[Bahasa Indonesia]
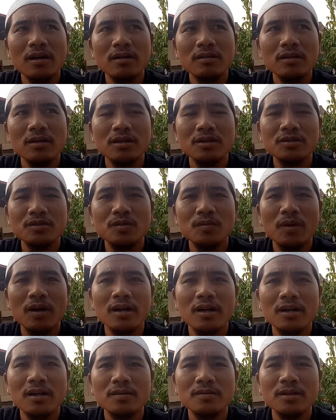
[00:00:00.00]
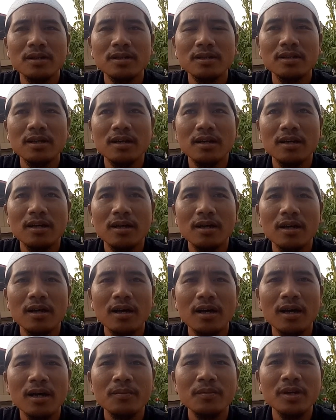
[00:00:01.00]
Allah Subhanahu wa taala.
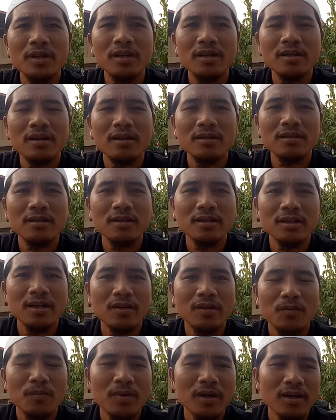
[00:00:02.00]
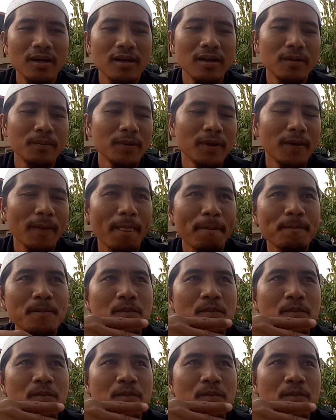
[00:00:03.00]
Amin ya Allah ya rabbal alamin.